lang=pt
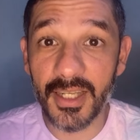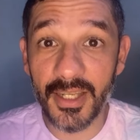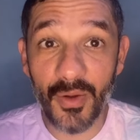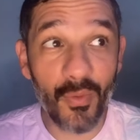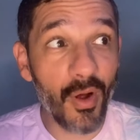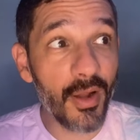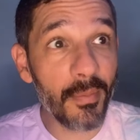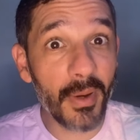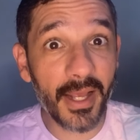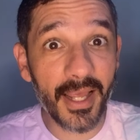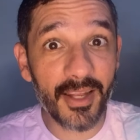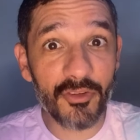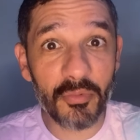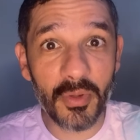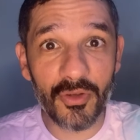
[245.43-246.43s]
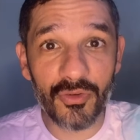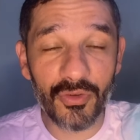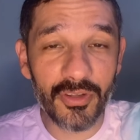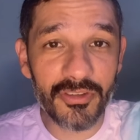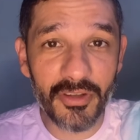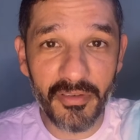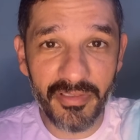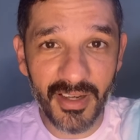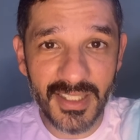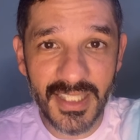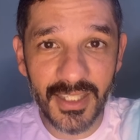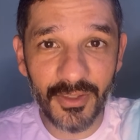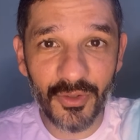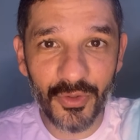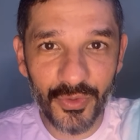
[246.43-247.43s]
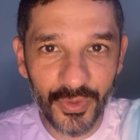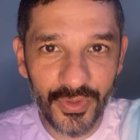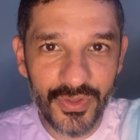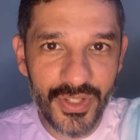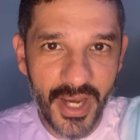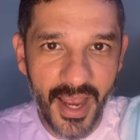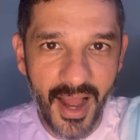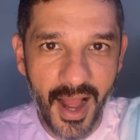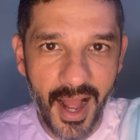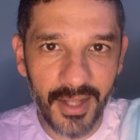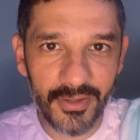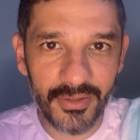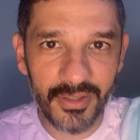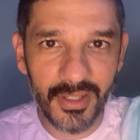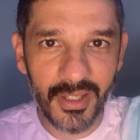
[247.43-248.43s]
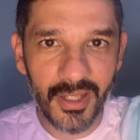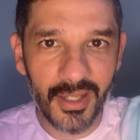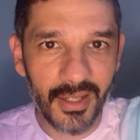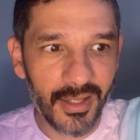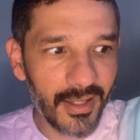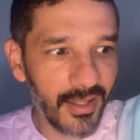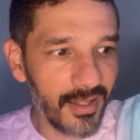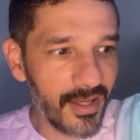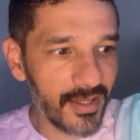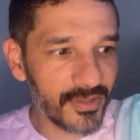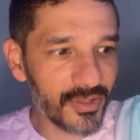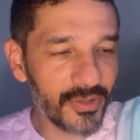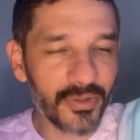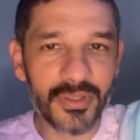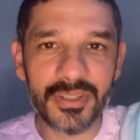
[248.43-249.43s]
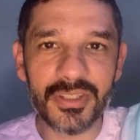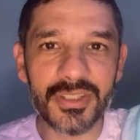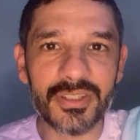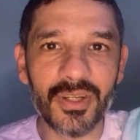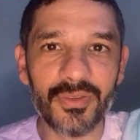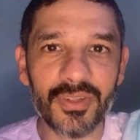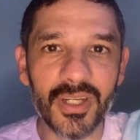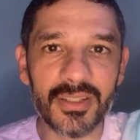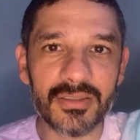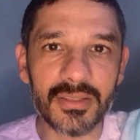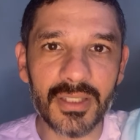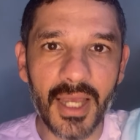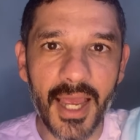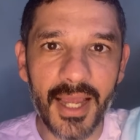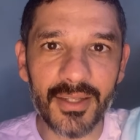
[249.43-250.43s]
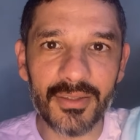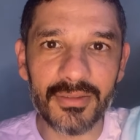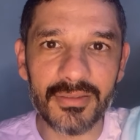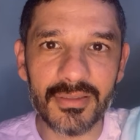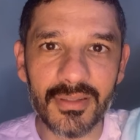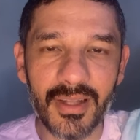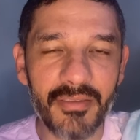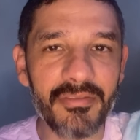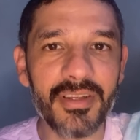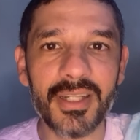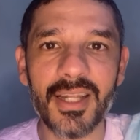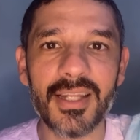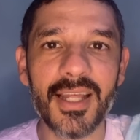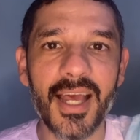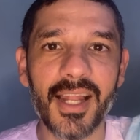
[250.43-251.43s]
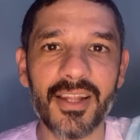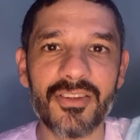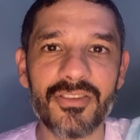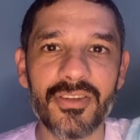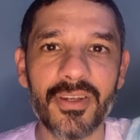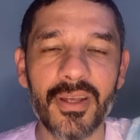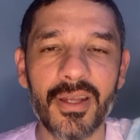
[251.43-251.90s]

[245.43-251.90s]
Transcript: E eu olho para aquelas pessoas que estão fazendo tudo de errado e as coisas estão dando certo na vida delas.